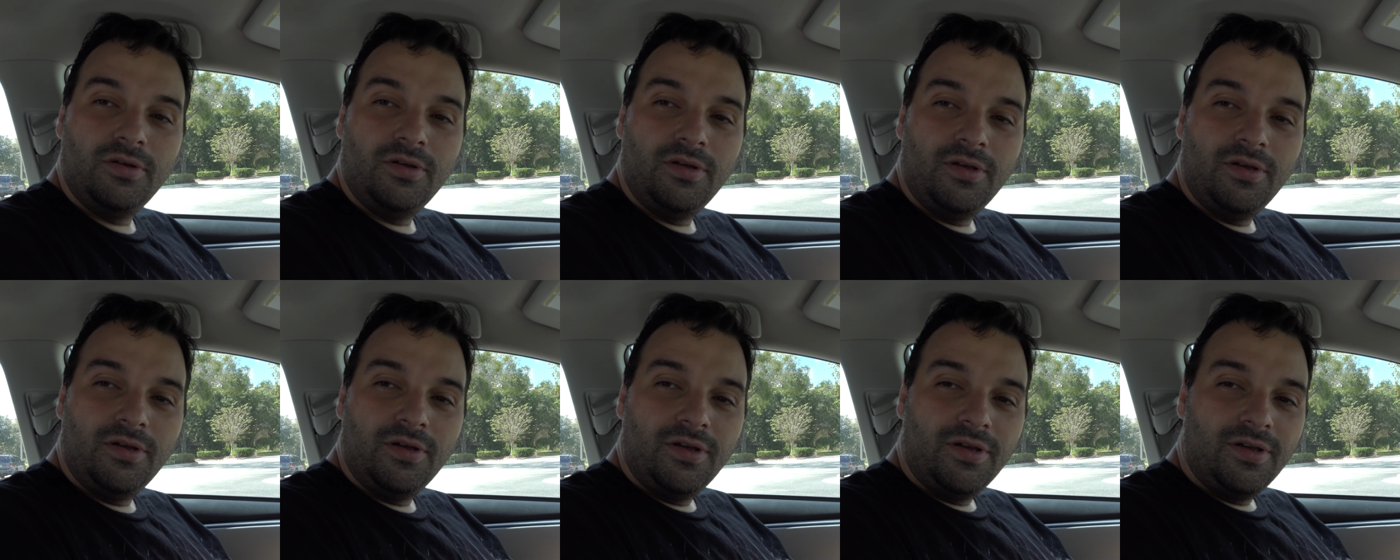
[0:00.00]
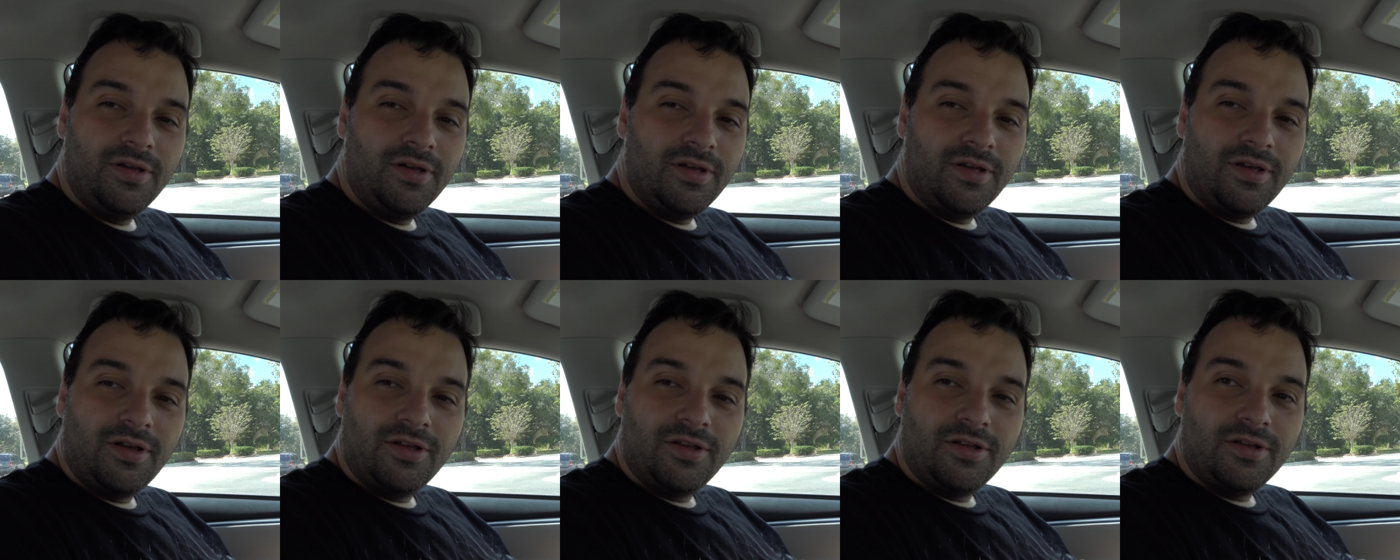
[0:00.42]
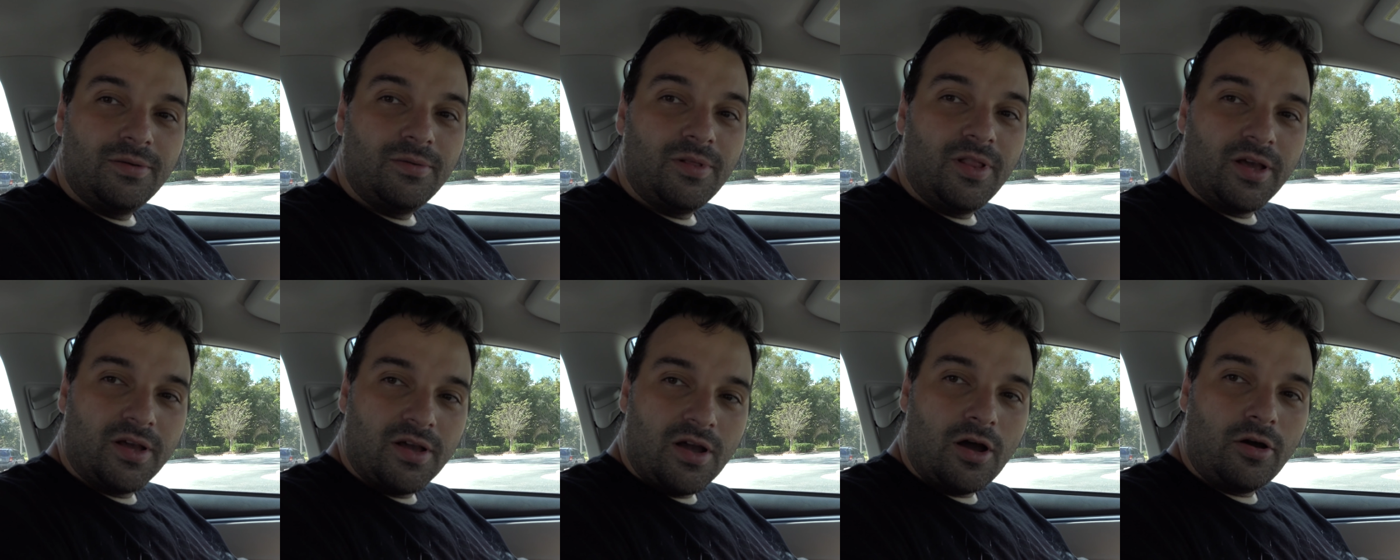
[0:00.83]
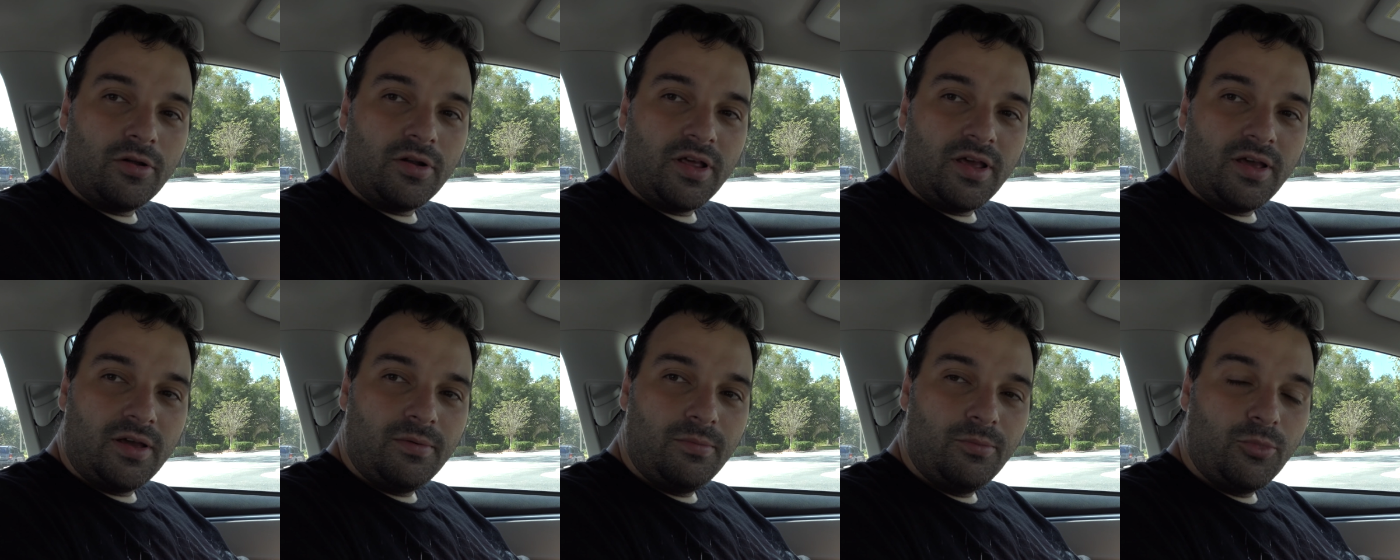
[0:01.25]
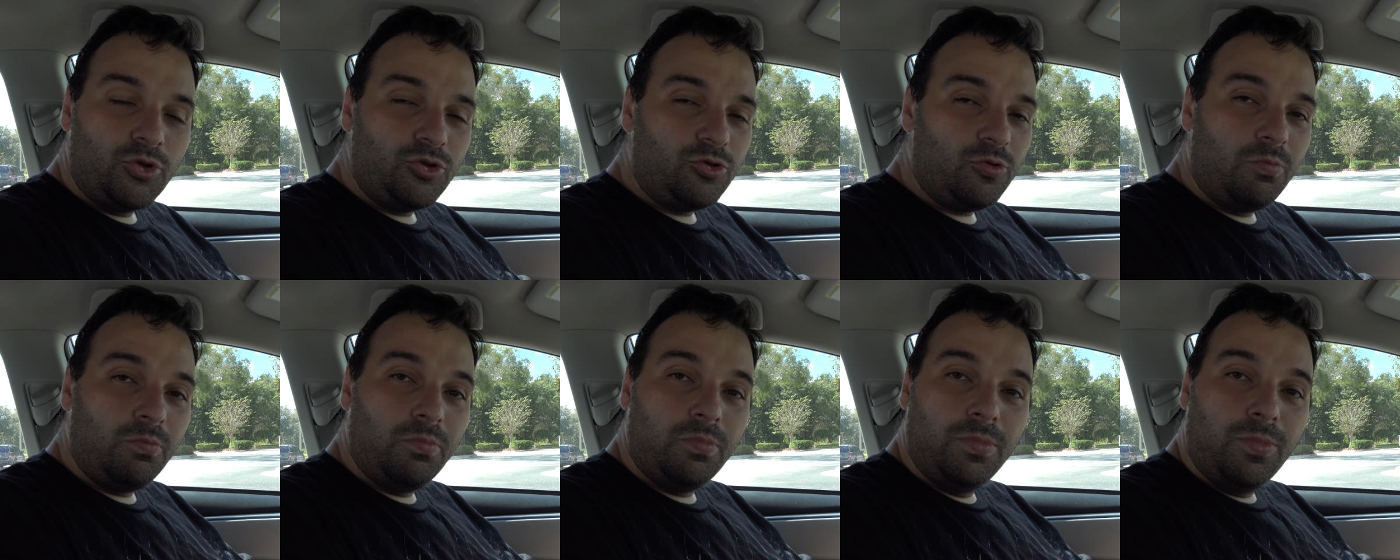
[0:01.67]
Eu achei ótimo. Legal, né?
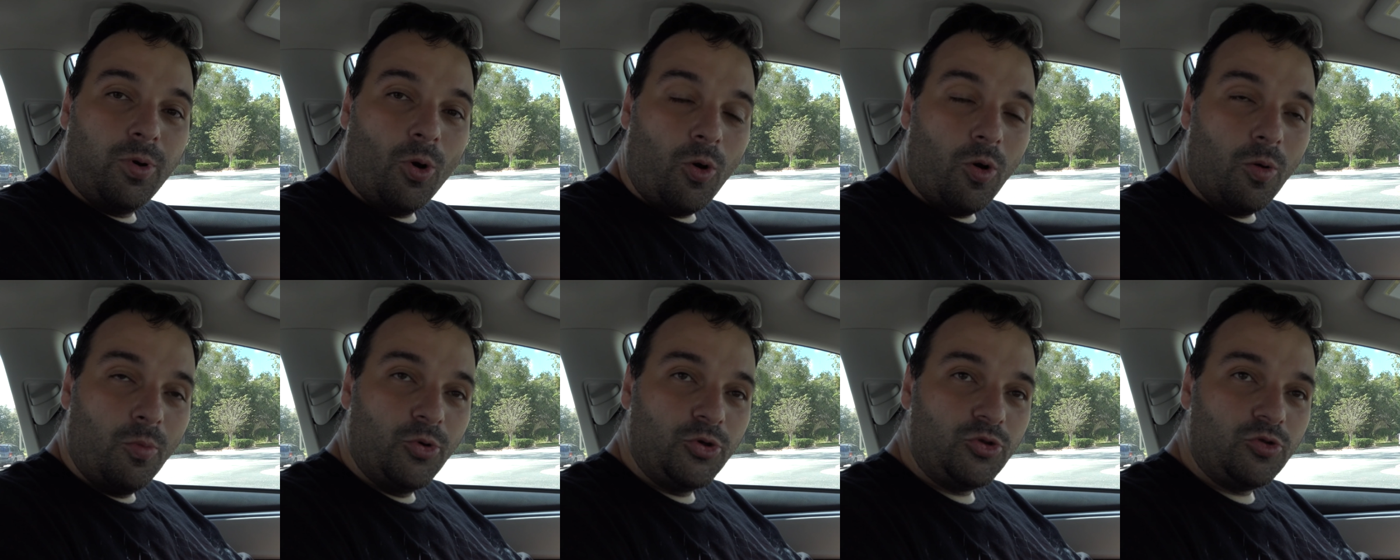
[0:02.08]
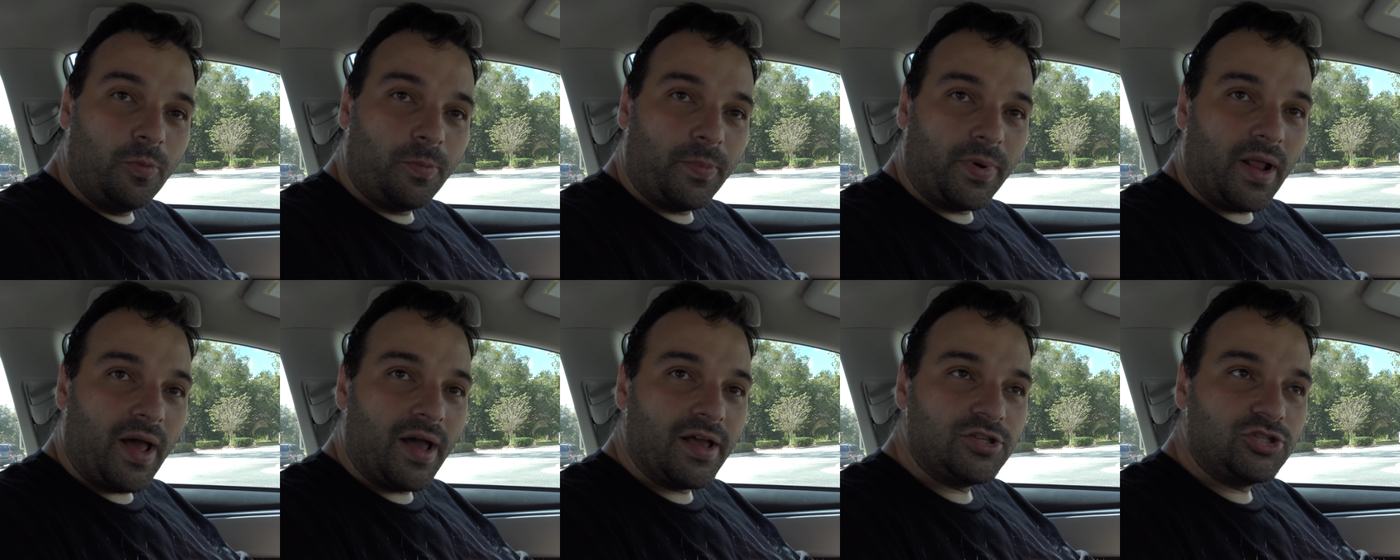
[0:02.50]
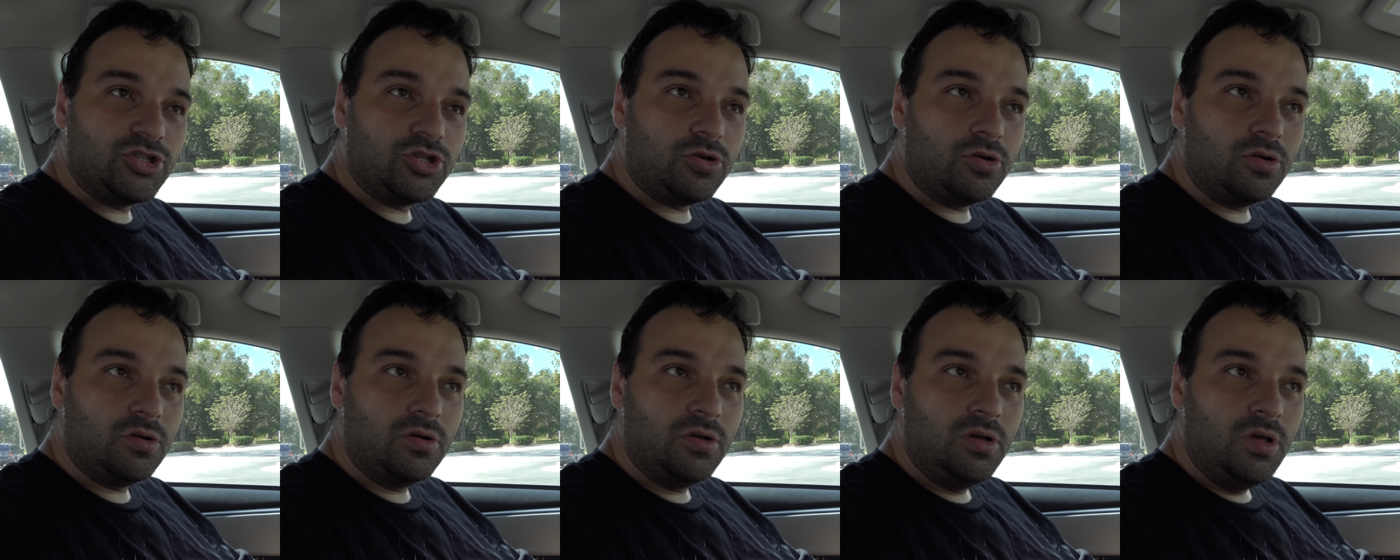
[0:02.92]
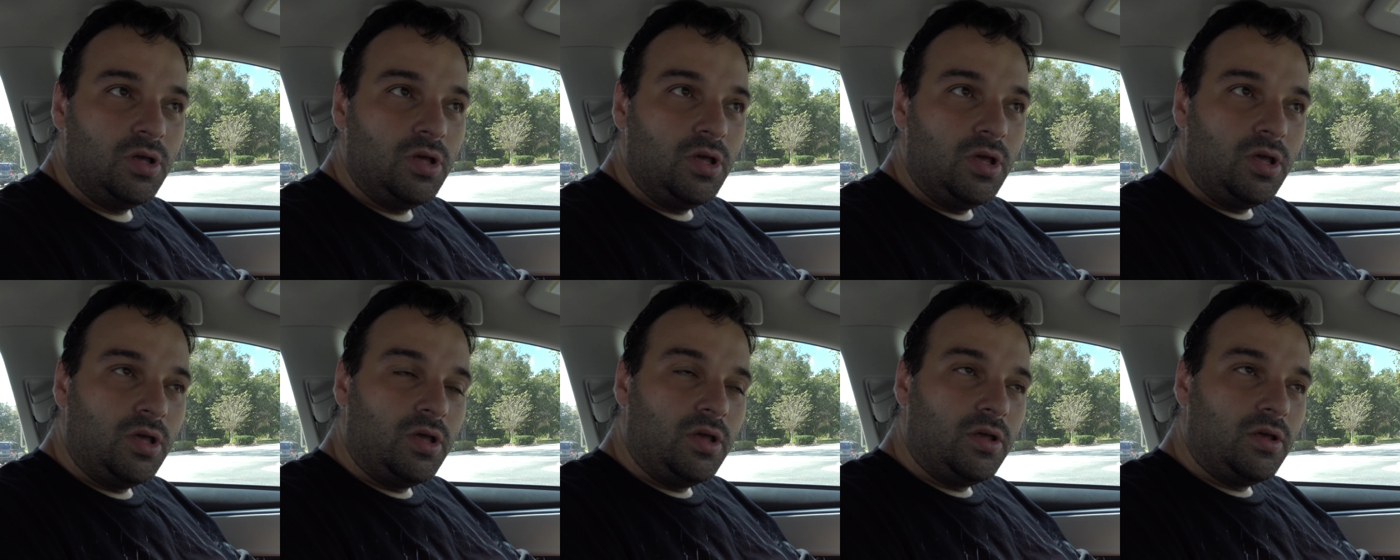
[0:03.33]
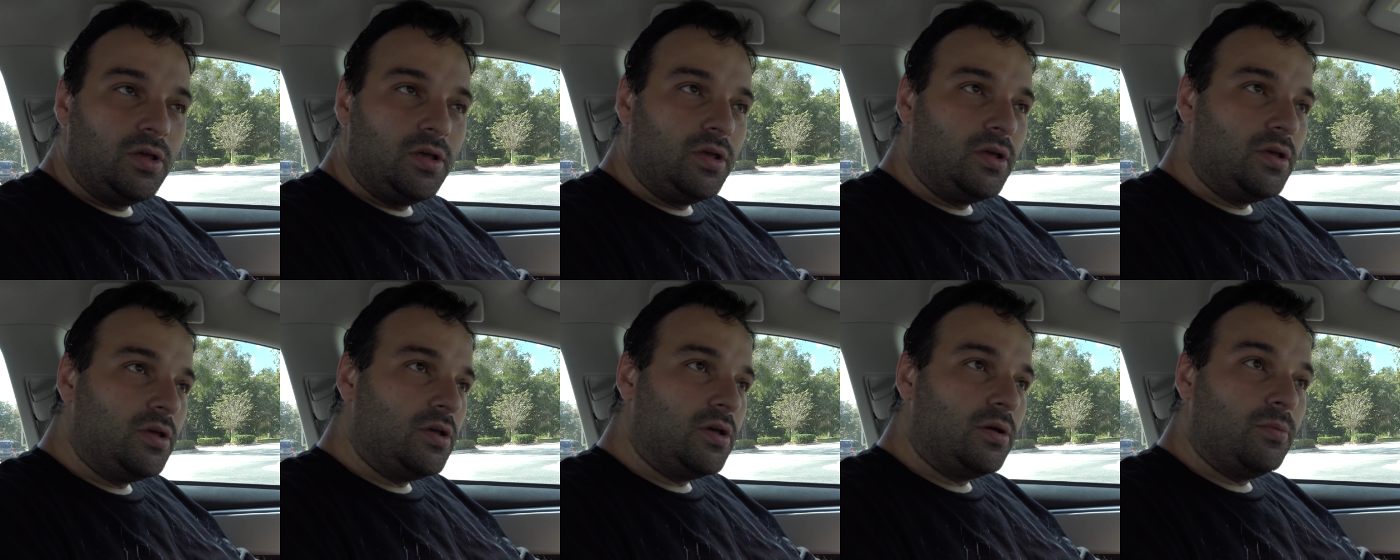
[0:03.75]
Muito bom, muito é prático. É rápido, é
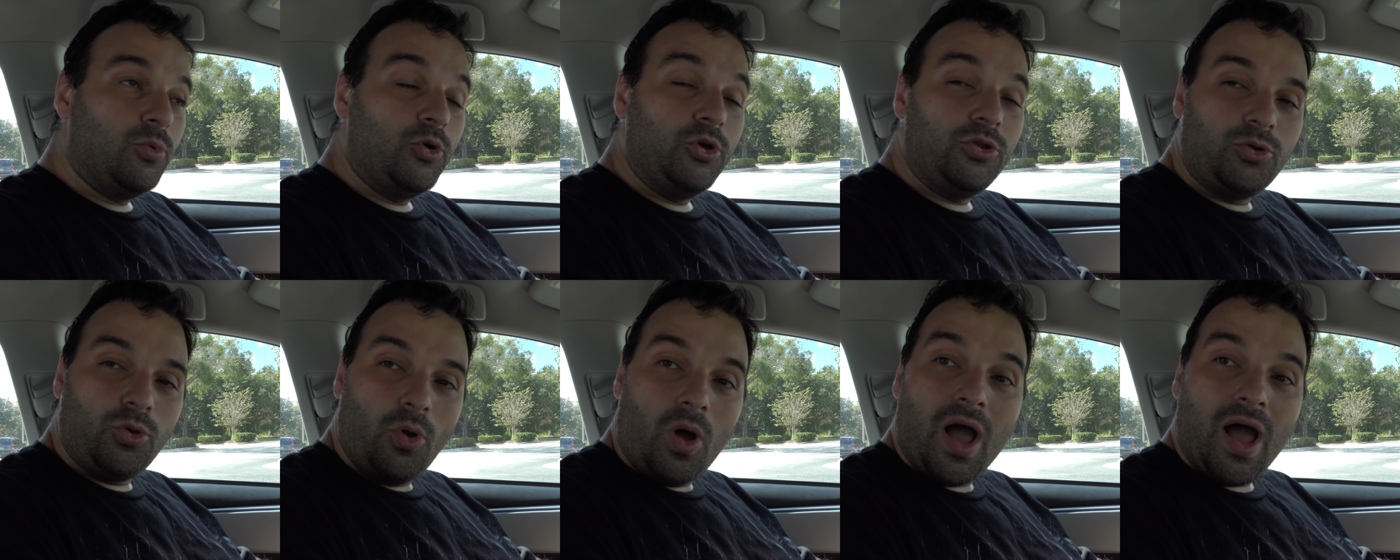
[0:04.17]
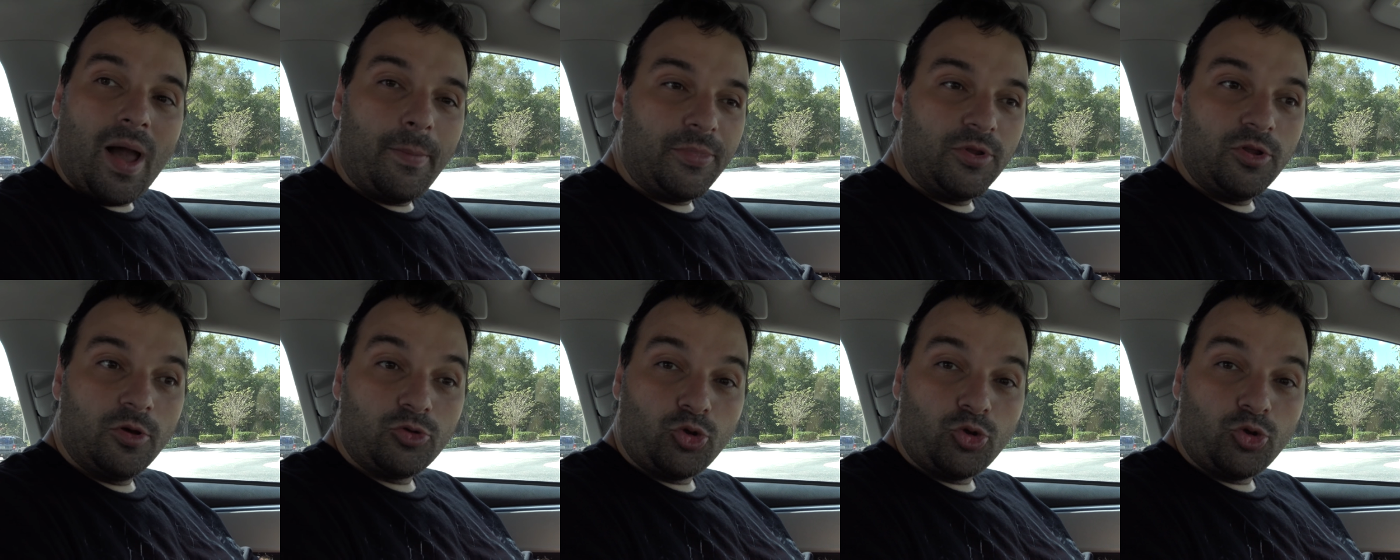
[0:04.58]
muito rápido. Muito rápido.